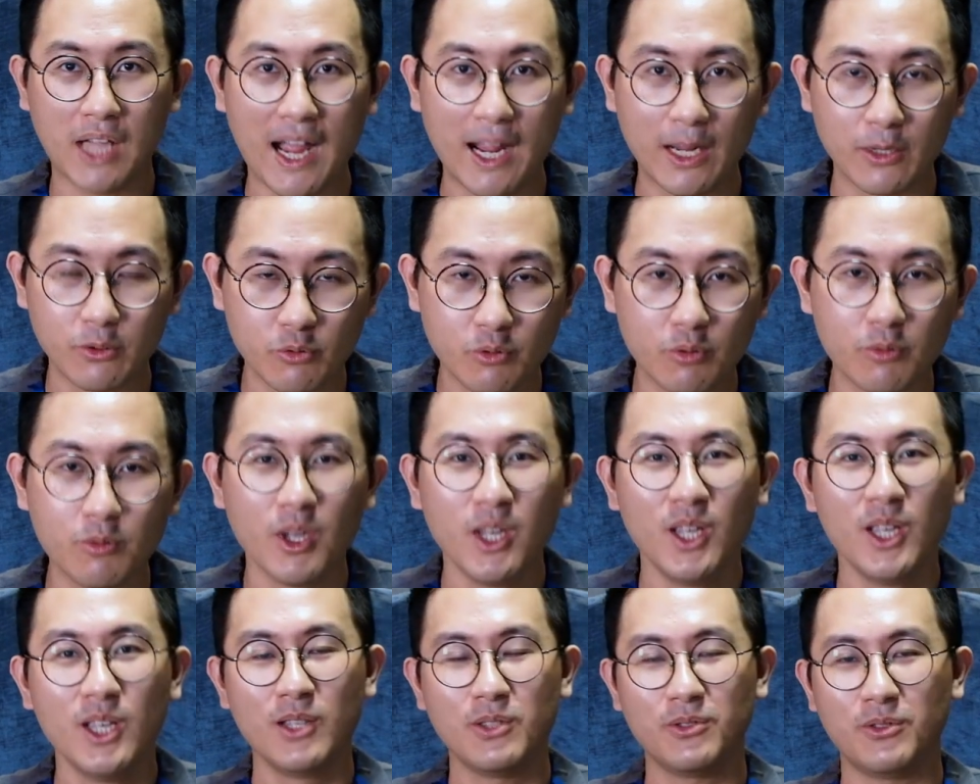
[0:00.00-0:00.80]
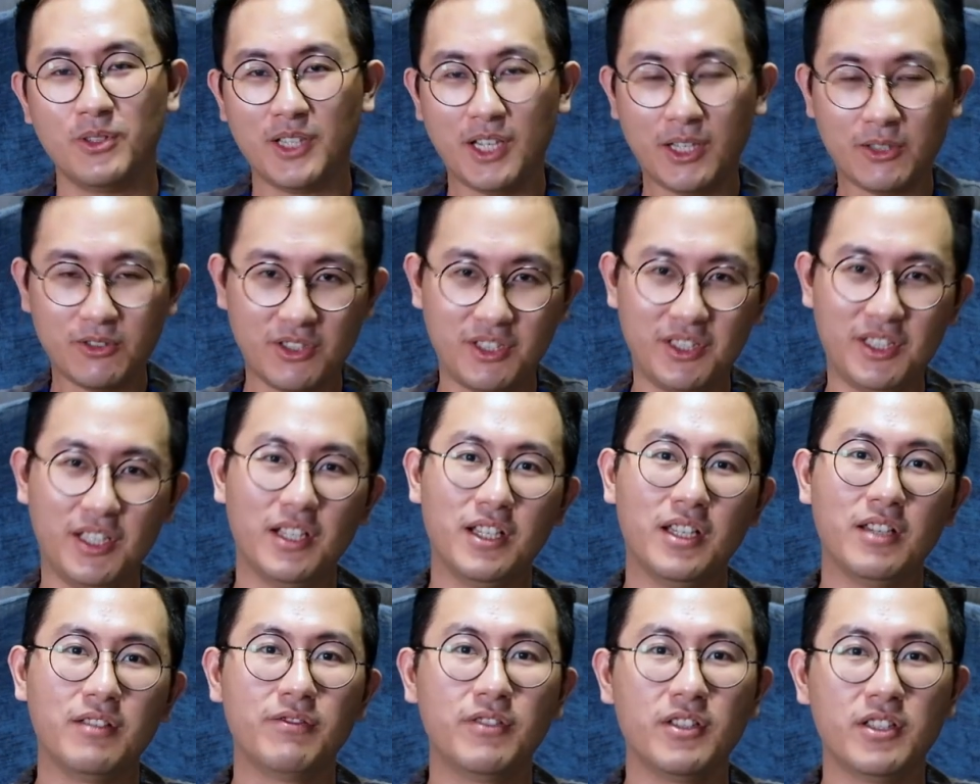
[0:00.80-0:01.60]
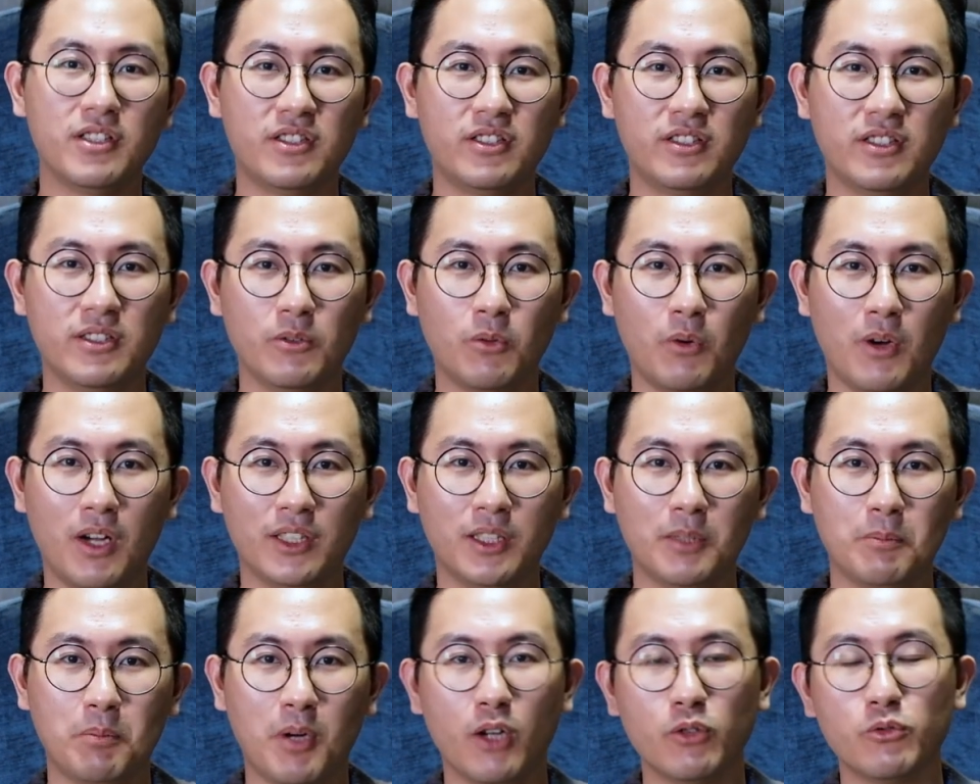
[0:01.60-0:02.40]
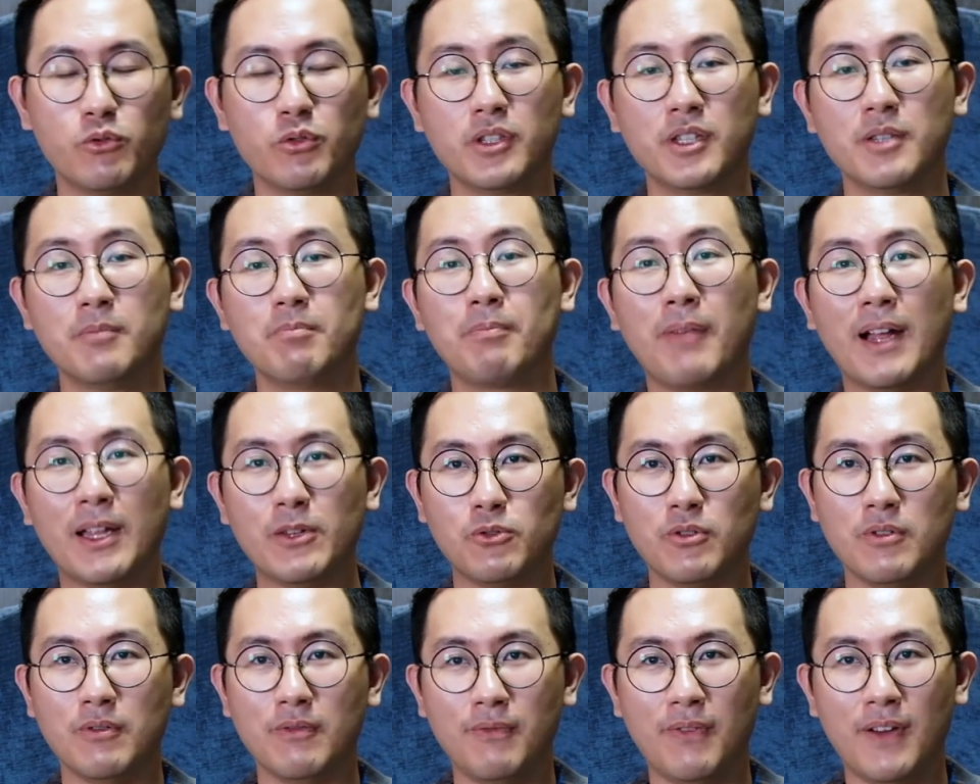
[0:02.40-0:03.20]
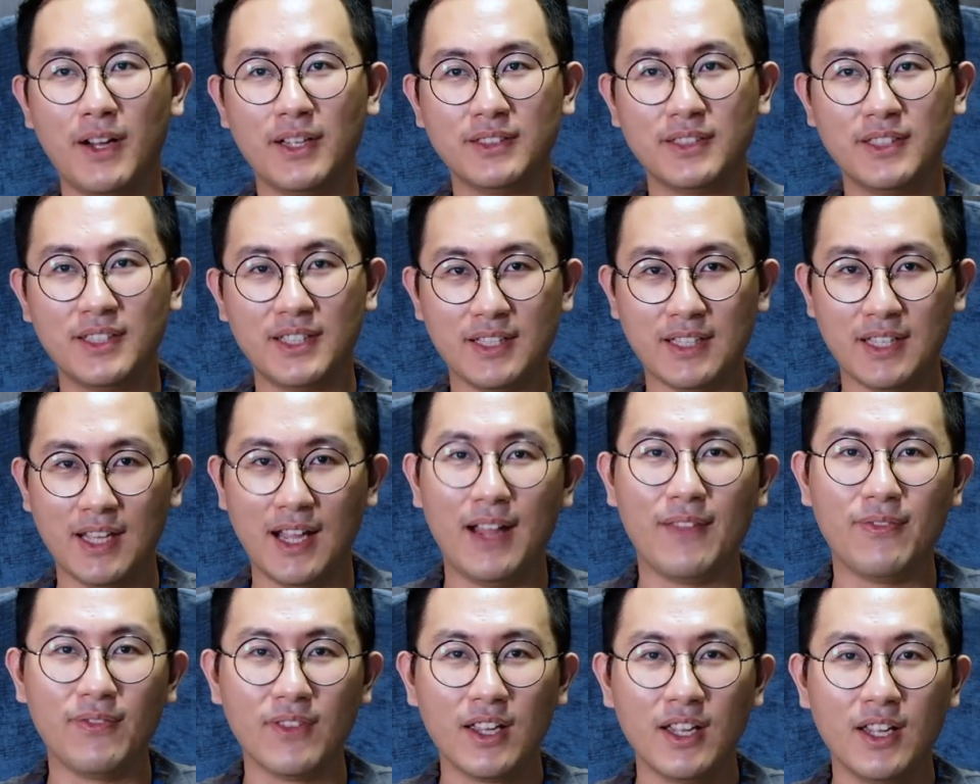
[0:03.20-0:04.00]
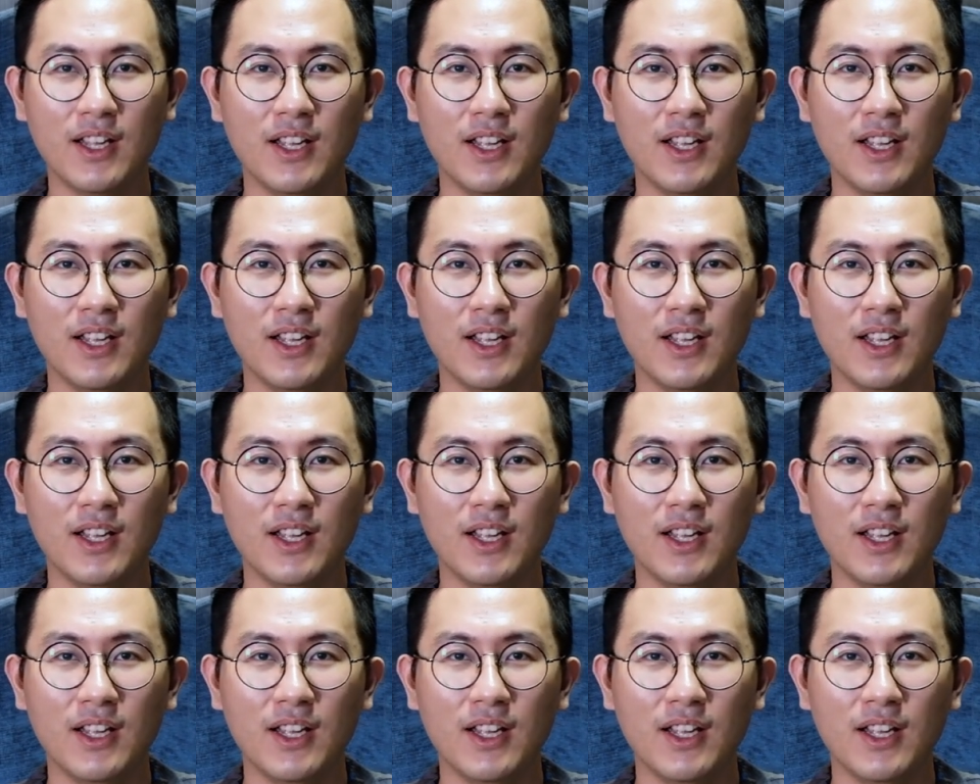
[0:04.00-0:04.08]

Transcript: 台剧，所以他就写了一份企划呢，跑去跟版权方提案。